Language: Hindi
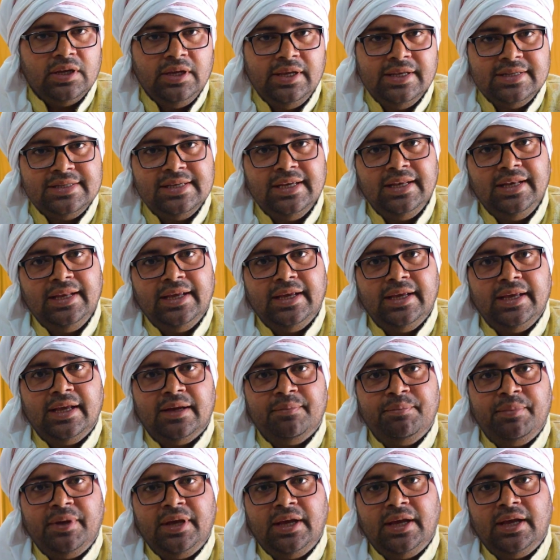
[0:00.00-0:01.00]
इसीलिए
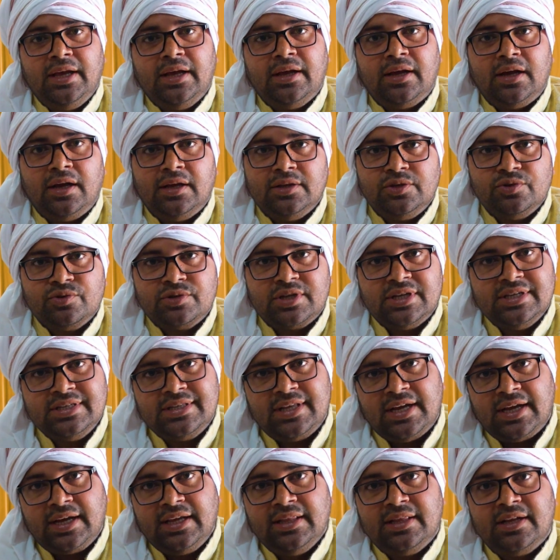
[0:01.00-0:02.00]
यहाँ पे जो
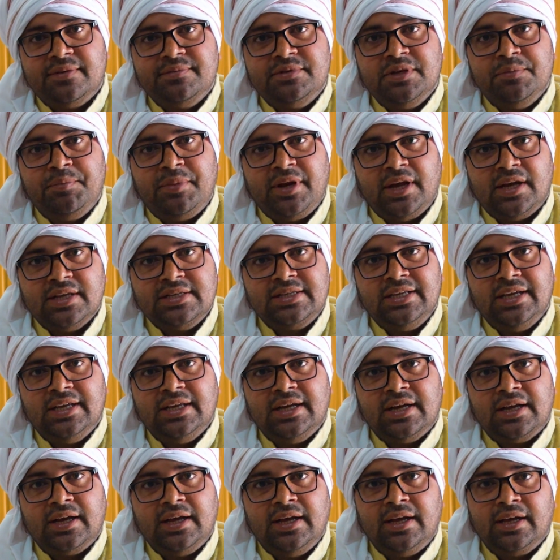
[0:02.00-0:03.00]
संस्था की तरफ से प्रयास किया
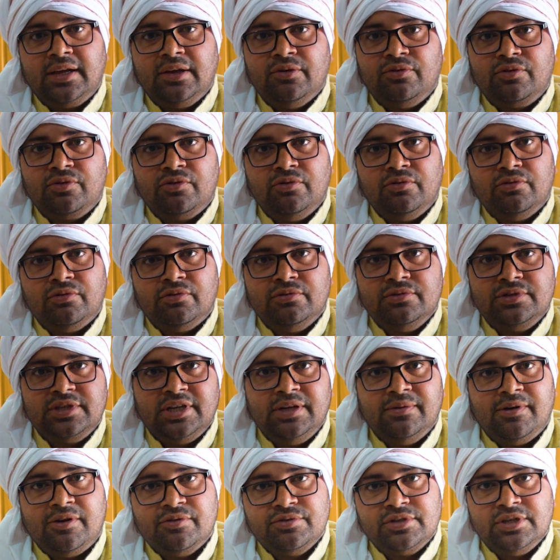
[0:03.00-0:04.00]
जा रहा है कि उनको उन
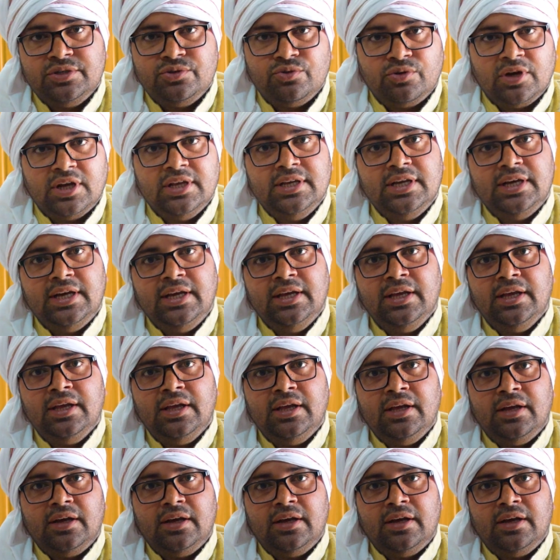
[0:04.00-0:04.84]
सेवाओं से जोड़ा जाए